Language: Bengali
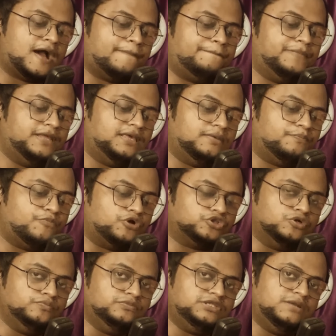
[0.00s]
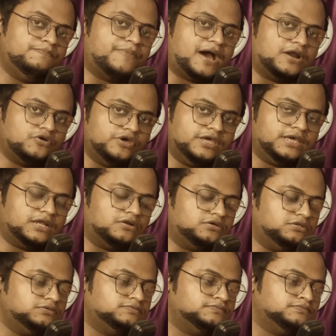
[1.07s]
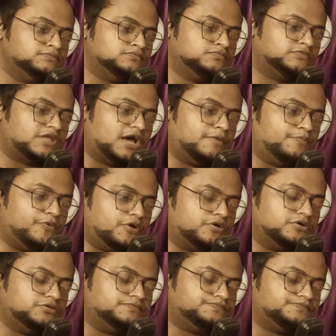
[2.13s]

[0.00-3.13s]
আপনি প্রথম দিন পার হয়ে গেল তারপরও